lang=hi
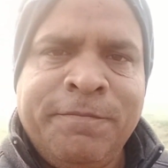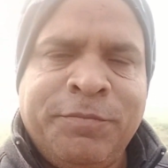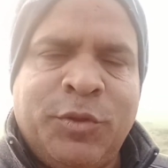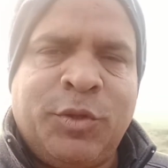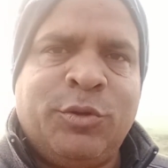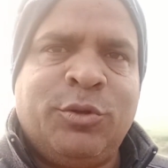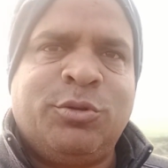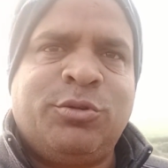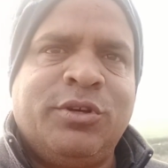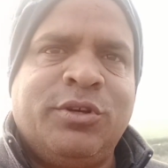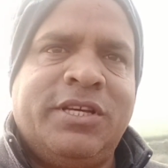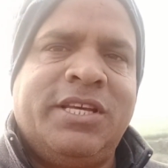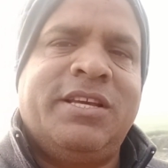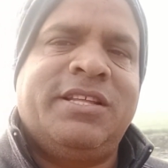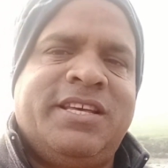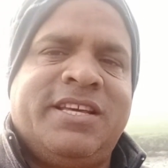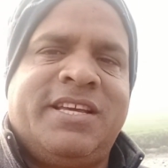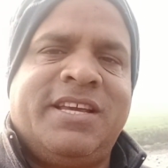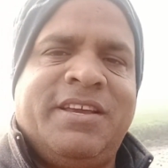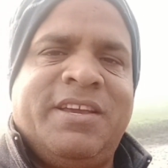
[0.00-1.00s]
तो दोस्तों ये
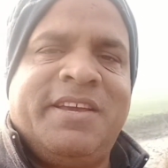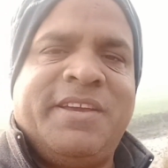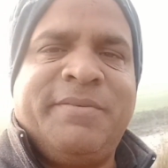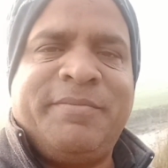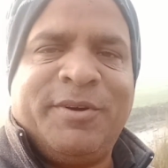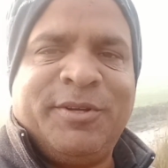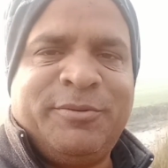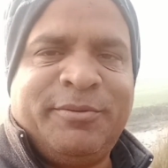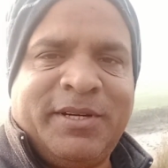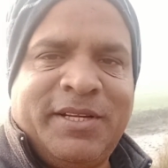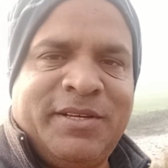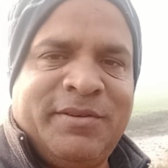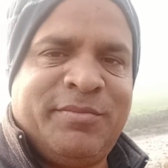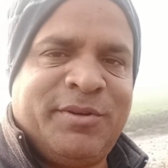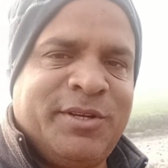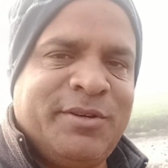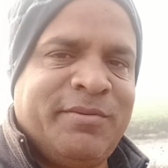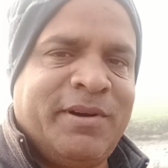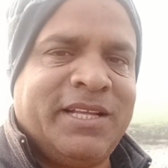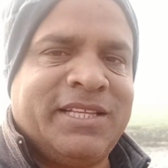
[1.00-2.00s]
देखिए ये बहुत बड़ी
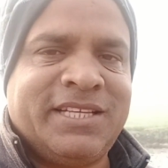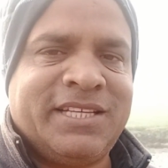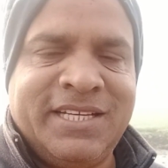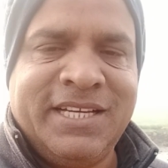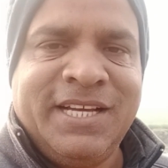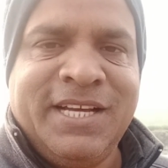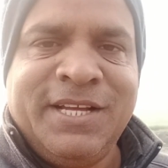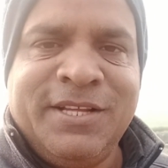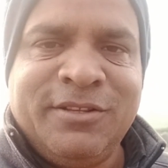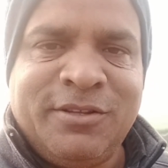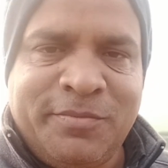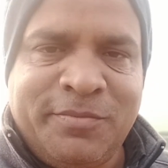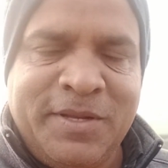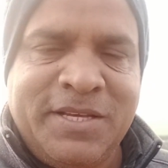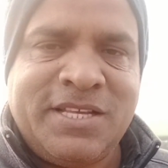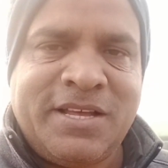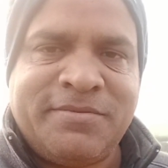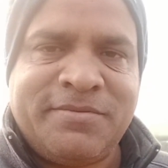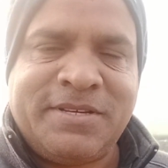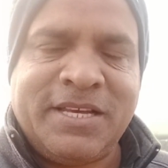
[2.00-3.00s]
बुरी बात है तो
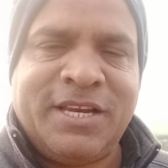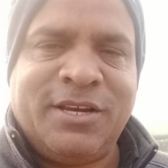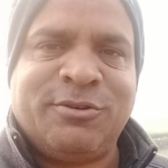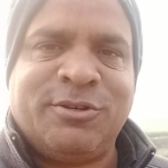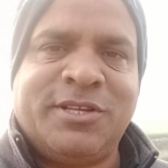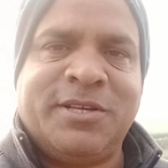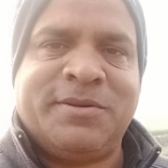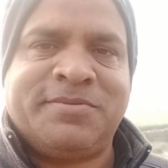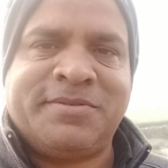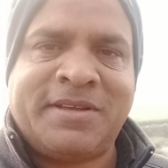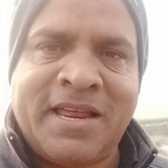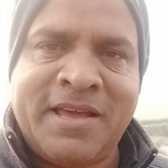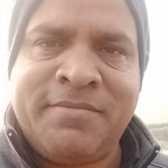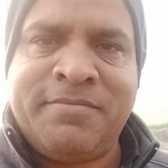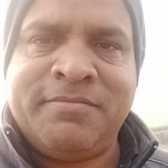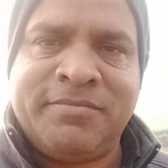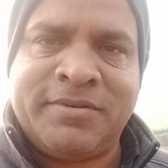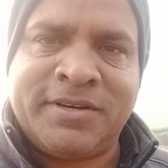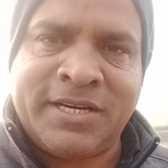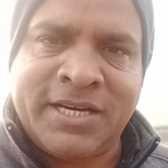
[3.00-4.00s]
प्लीज़ आप चैनल को
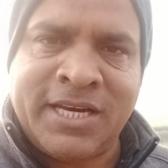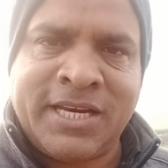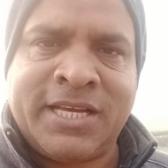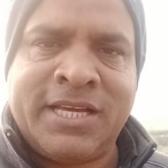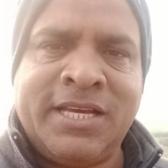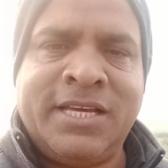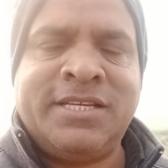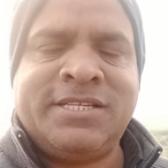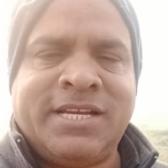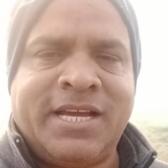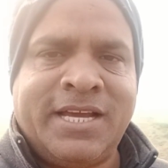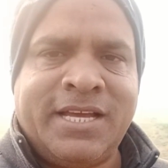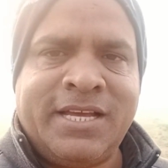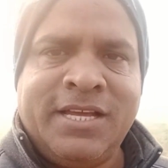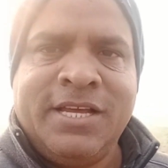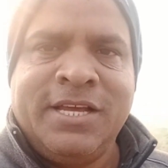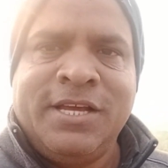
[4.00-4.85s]
सब्सक्राइब करके ही जाएँ